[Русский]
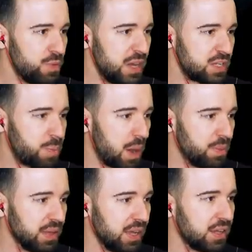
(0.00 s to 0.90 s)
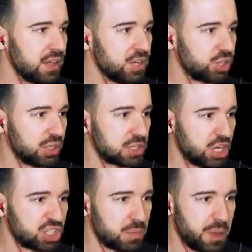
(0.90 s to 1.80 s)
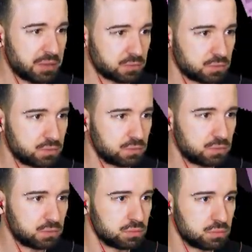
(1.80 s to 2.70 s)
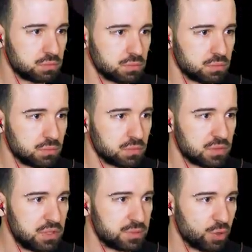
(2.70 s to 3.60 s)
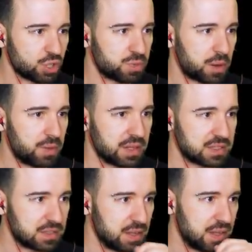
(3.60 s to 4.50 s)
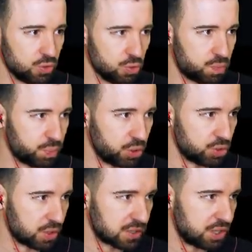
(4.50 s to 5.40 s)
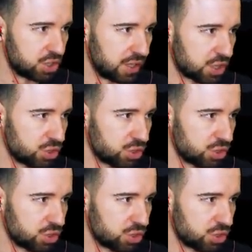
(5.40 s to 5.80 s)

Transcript: У меня респа была. Что ты скажешь теперь? Не сможешь пробраться сюда? Тупой дурацкий человек,